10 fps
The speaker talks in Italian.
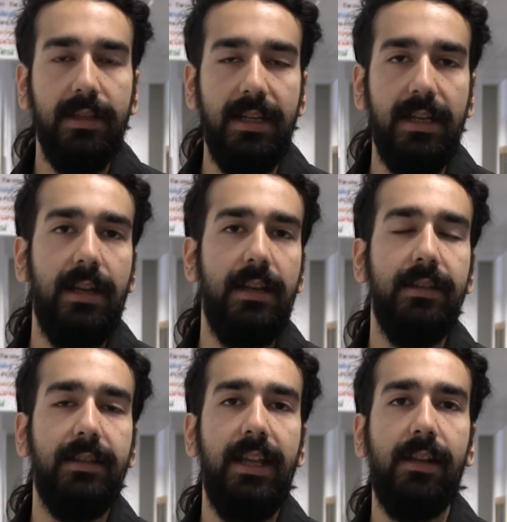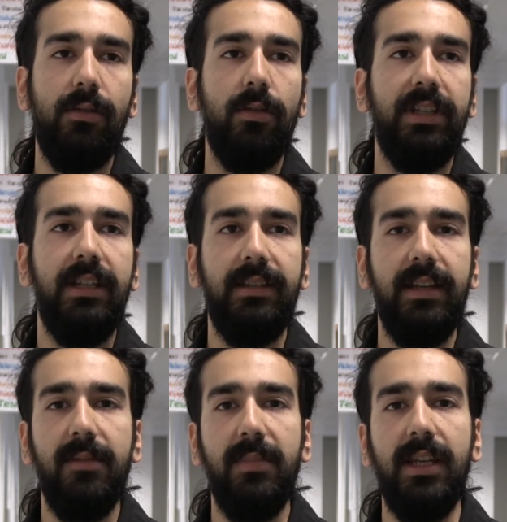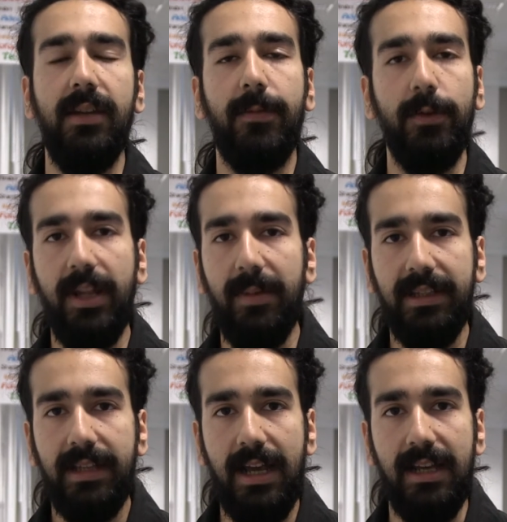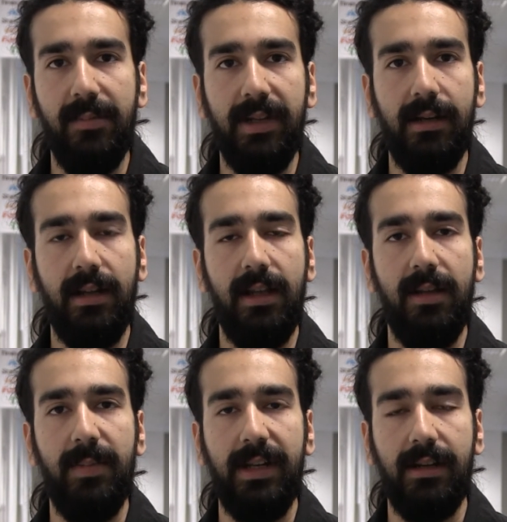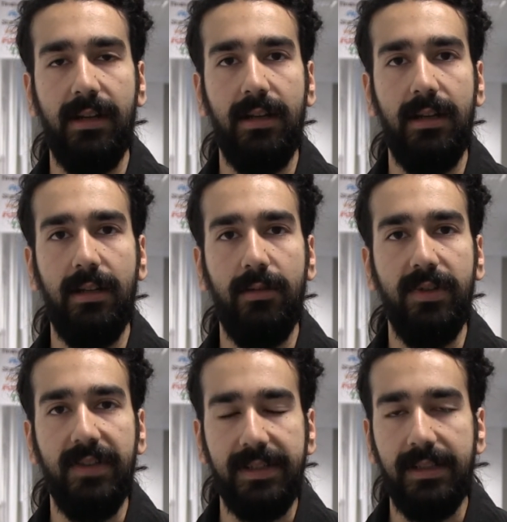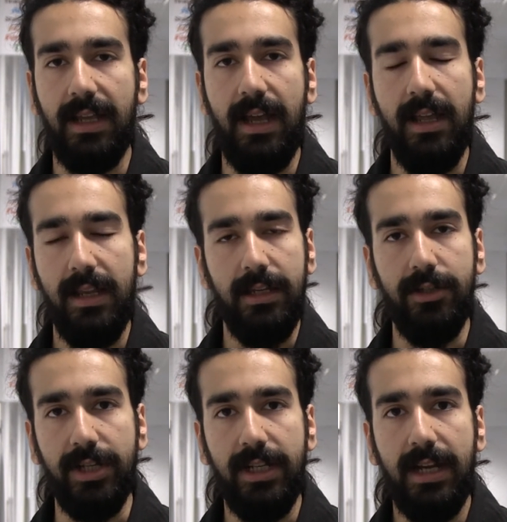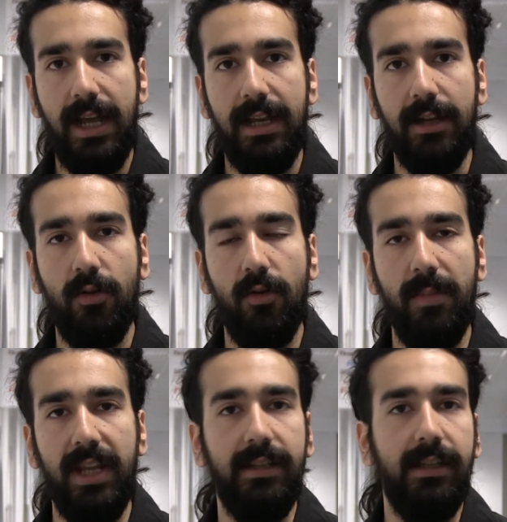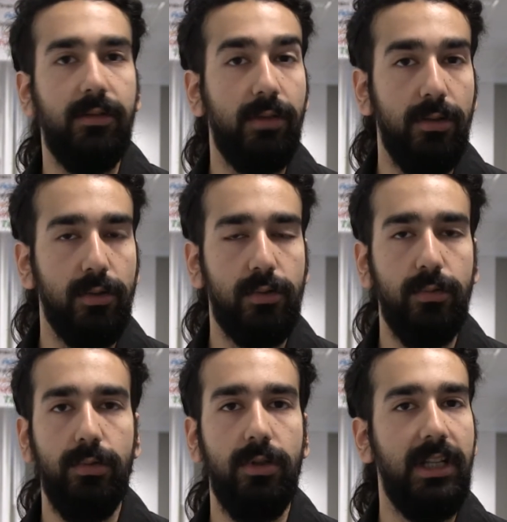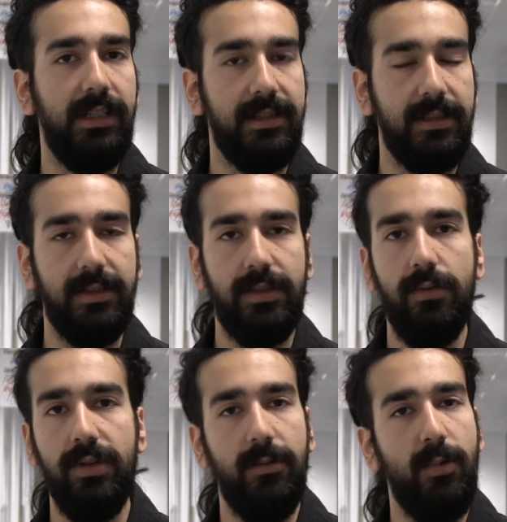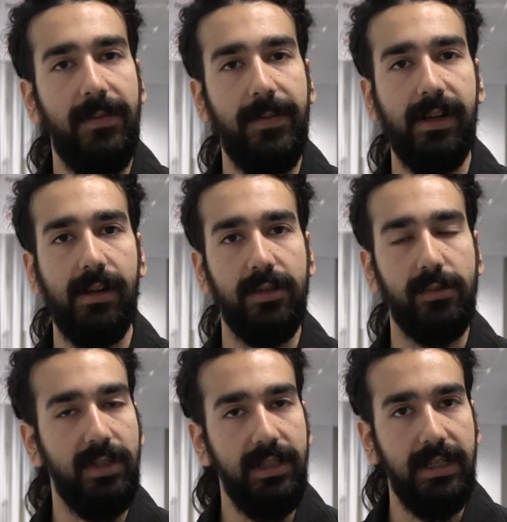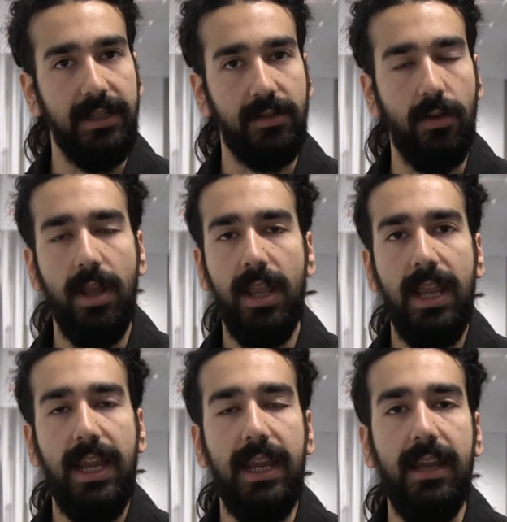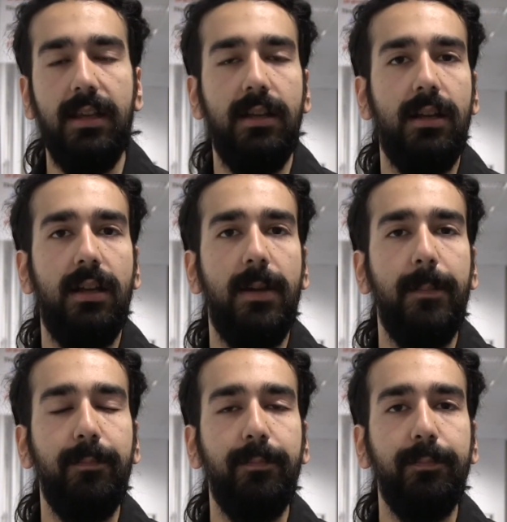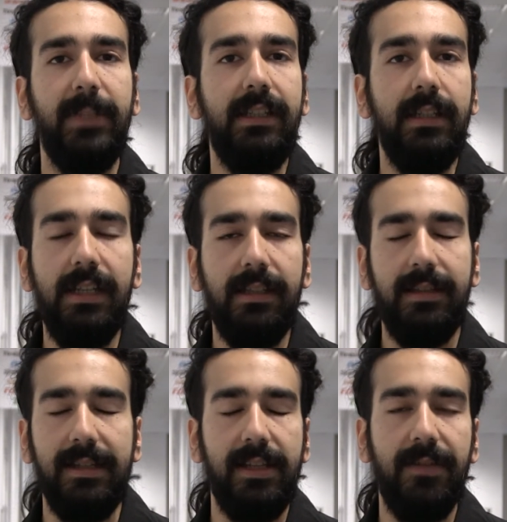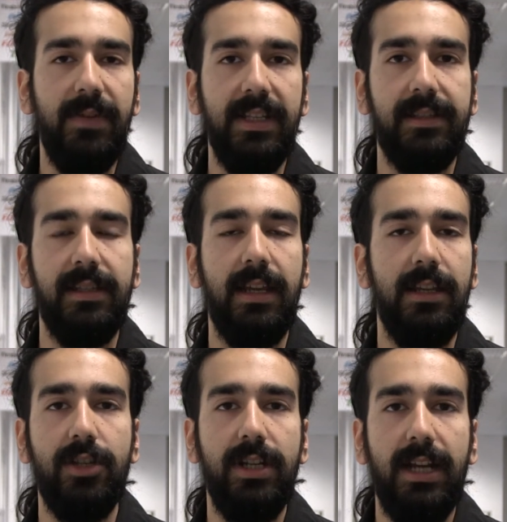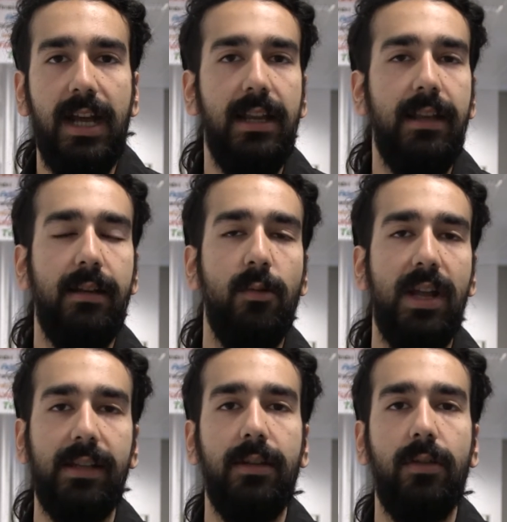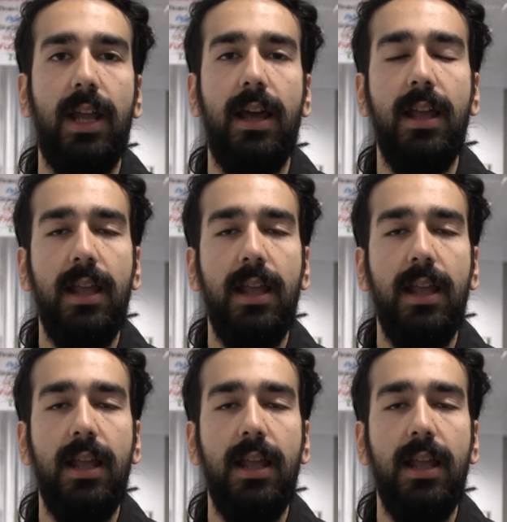tiene all'interno dei temi fondamentali per l'università in generale come il diritto allo studio, la tassazione, il welfare studentesco e um, i diritti e i servizi che in generale riguardano la,